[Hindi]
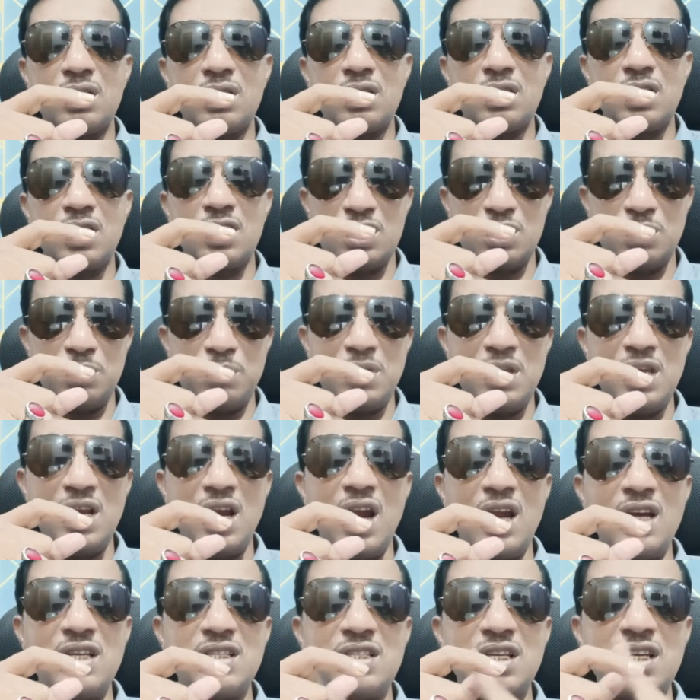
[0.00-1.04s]
कश्मीर
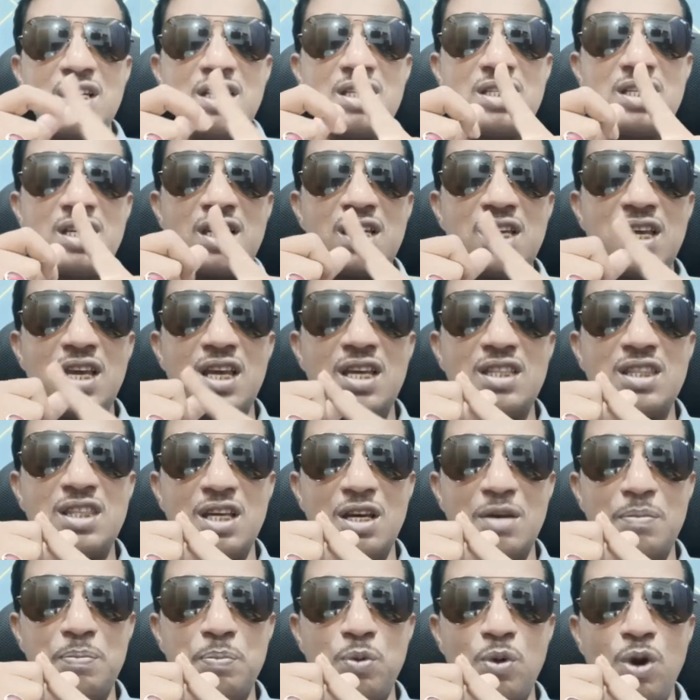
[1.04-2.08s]
आठ जने जाएंगे
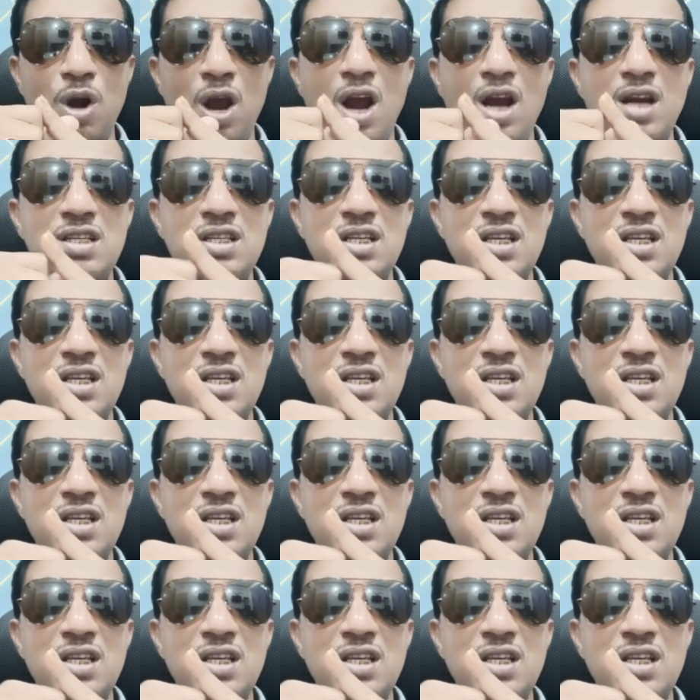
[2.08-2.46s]
त्रिपुरा आठ